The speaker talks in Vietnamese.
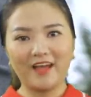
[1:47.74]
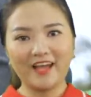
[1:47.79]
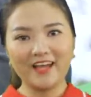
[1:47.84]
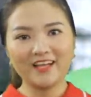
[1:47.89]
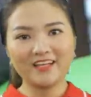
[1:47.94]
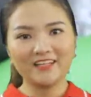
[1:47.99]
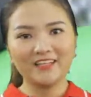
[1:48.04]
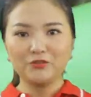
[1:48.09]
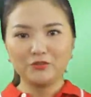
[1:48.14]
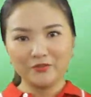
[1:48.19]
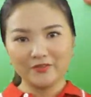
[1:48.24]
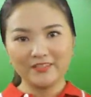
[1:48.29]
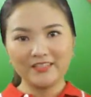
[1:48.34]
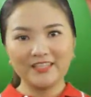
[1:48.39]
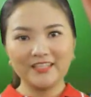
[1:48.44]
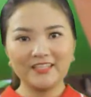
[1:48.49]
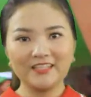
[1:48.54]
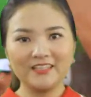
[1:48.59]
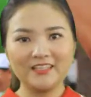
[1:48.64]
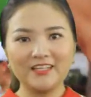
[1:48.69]
vả. Tuy
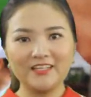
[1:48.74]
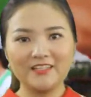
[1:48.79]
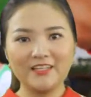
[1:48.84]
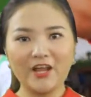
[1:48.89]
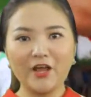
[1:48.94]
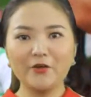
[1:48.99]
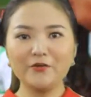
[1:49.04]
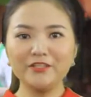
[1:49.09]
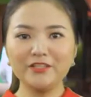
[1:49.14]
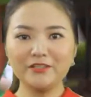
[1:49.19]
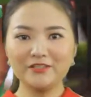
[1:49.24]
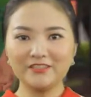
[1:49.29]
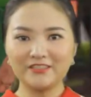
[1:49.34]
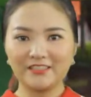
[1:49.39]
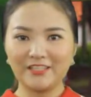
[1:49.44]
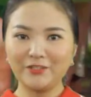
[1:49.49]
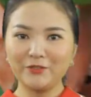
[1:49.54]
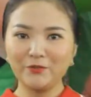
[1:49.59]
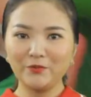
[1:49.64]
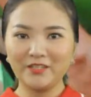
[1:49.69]
nhiên, nếu như được
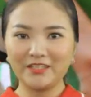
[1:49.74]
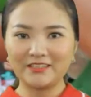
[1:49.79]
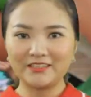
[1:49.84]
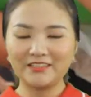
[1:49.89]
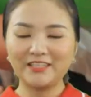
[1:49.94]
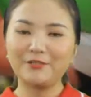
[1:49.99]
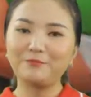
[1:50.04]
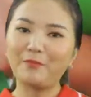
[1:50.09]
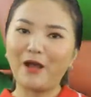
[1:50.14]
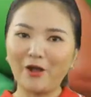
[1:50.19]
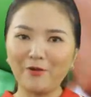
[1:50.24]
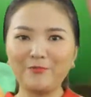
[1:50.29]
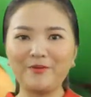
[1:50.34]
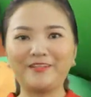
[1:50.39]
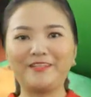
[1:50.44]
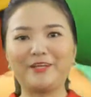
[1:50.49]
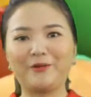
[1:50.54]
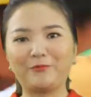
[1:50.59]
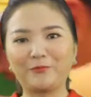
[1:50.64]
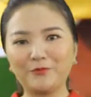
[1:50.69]
đi du lịch thì bao
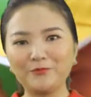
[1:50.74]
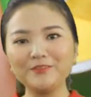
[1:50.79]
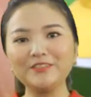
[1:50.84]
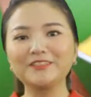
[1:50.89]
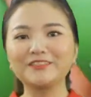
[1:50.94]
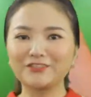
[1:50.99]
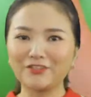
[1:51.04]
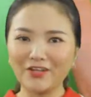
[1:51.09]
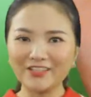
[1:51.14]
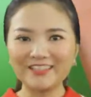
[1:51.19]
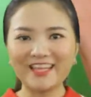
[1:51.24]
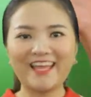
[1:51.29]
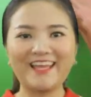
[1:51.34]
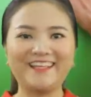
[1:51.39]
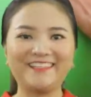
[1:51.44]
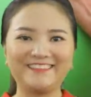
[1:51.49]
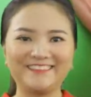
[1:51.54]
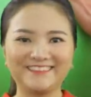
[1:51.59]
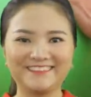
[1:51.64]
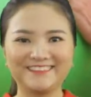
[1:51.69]
mệt nhọc cũng được xóa
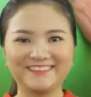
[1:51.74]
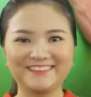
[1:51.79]
tan.